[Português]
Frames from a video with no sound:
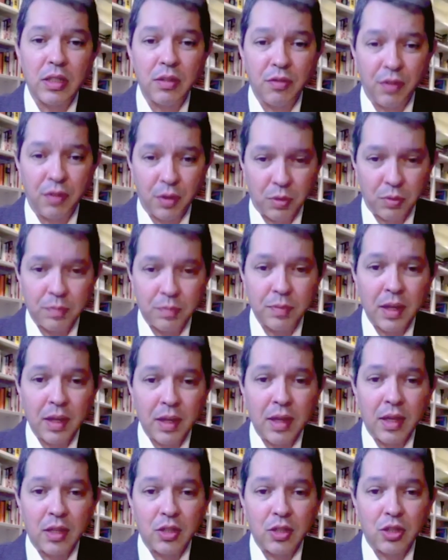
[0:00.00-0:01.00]
E vai ver como
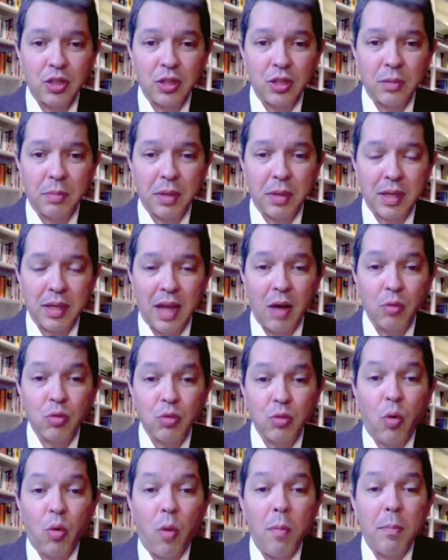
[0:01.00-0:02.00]
isso afetou a saúde
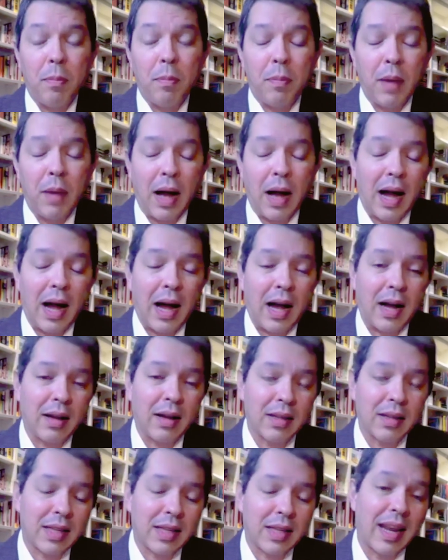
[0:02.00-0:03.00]
mental dos
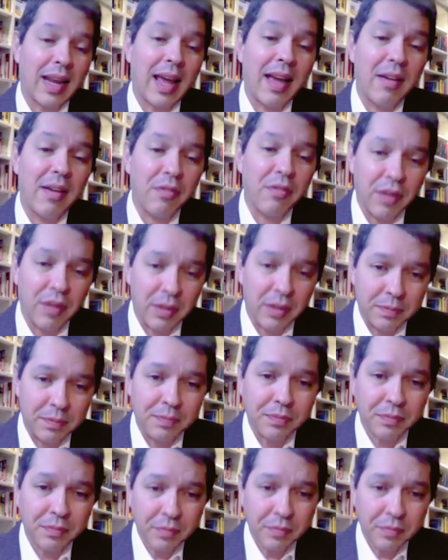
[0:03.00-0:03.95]
professores. Acompanhe.